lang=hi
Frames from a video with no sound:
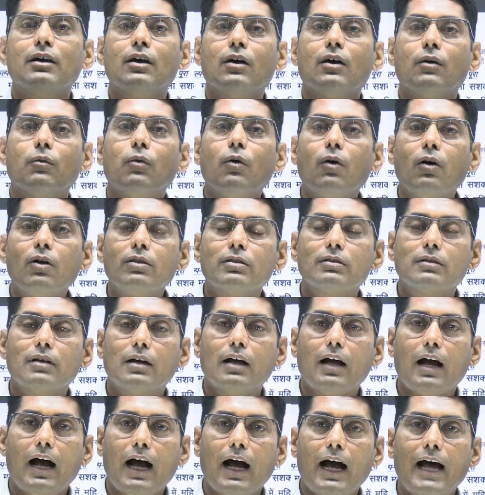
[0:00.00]
वो
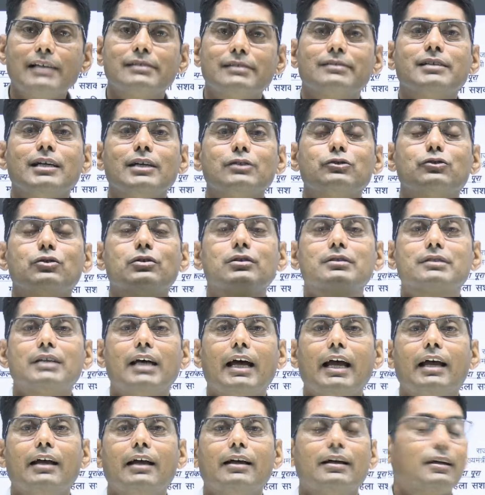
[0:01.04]
आज से जुड़ जाए
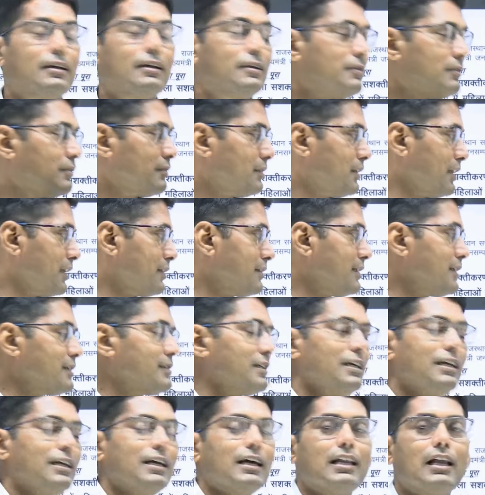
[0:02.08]
तृतीय श्रेणी
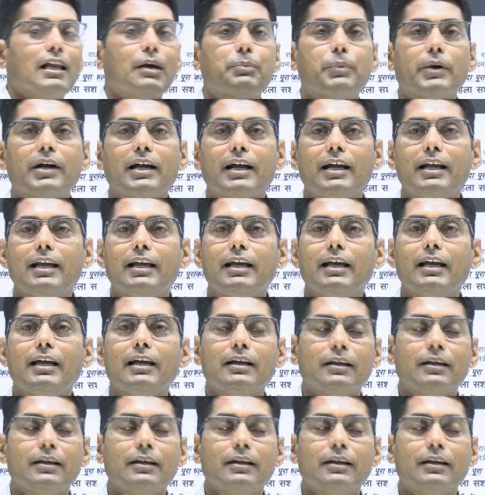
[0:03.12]
अध्यापक के लिए